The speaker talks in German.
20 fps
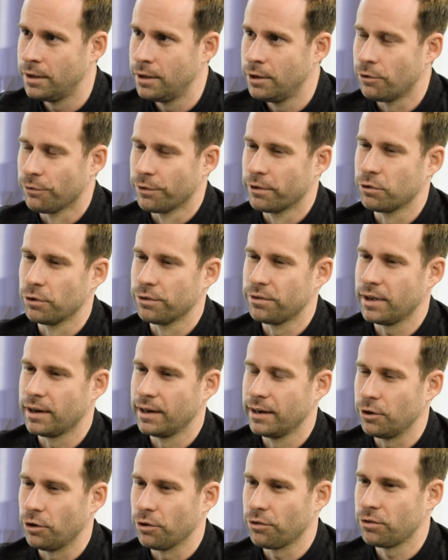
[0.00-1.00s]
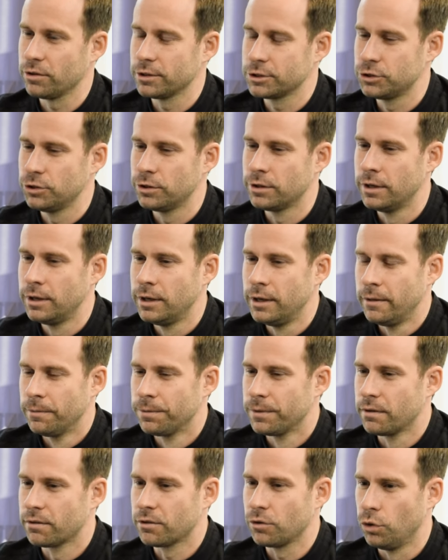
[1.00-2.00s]
Und das hat sich eigentlich ausgestellt,
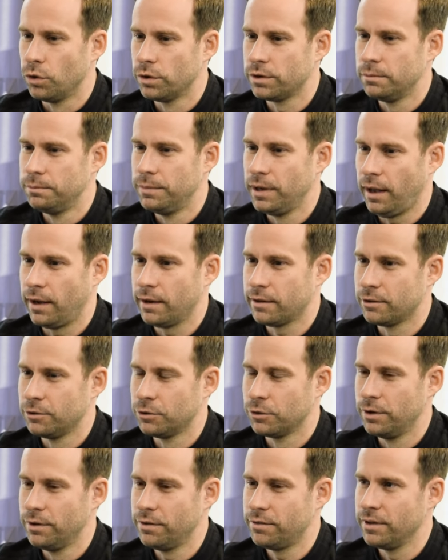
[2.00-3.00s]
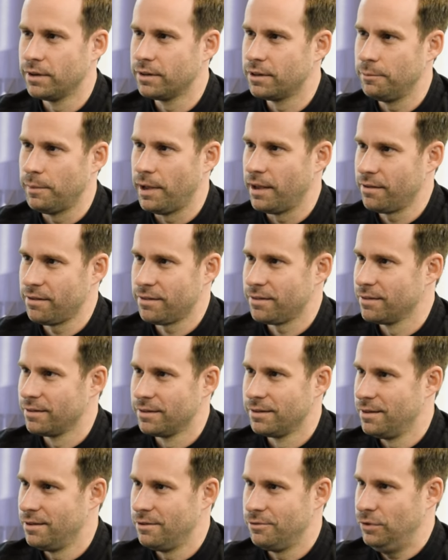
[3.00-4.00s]
dass gerade im Bereich der Logistik die
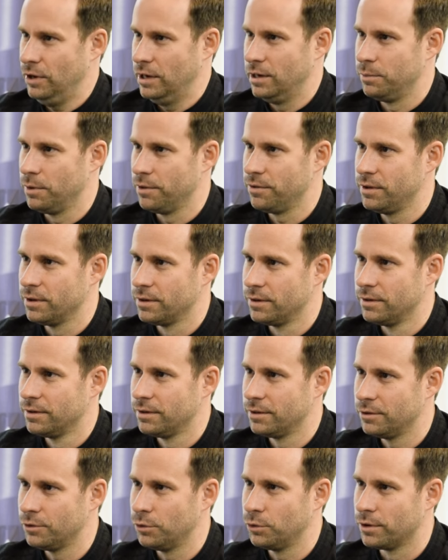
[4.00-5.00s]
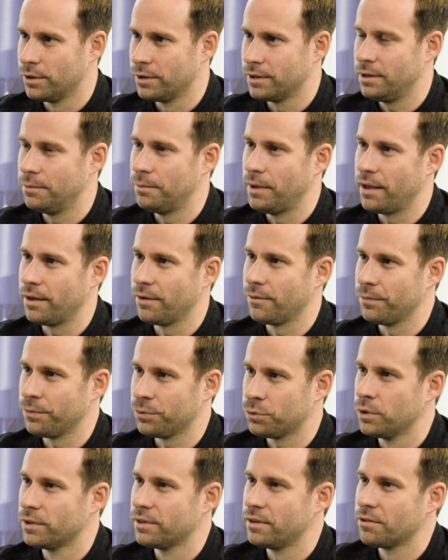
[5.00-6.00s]
meisten Fehler passieren. Ne? Oder die,
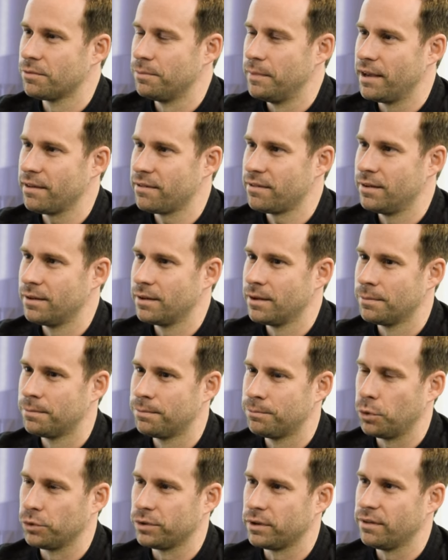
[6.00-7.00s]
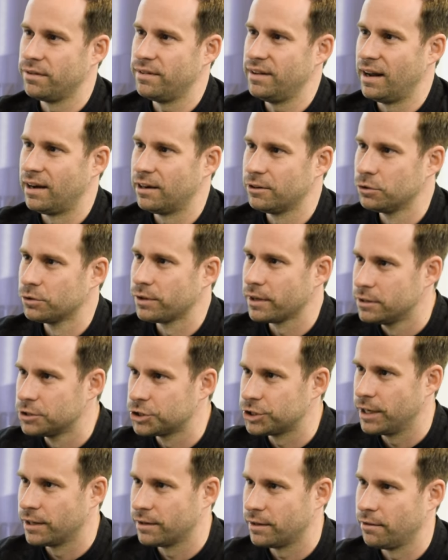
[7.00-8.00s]
dort das meiste Potenzial nur drin
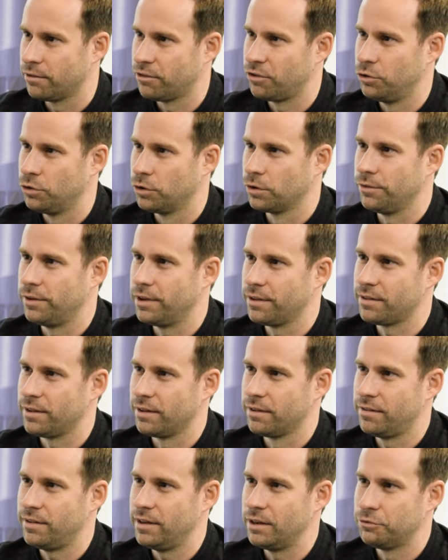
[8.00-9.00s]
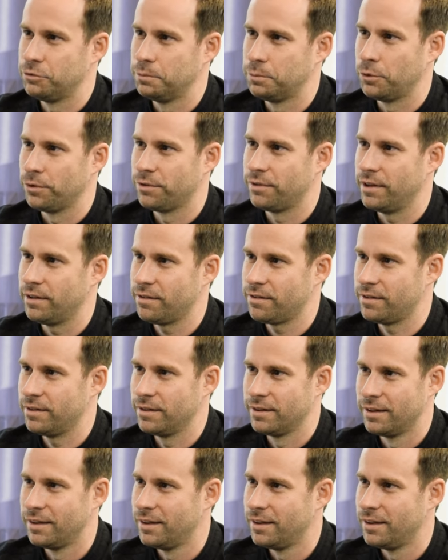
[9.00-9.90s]
steckt heutzutage, weil es sind sehr viele Prozesse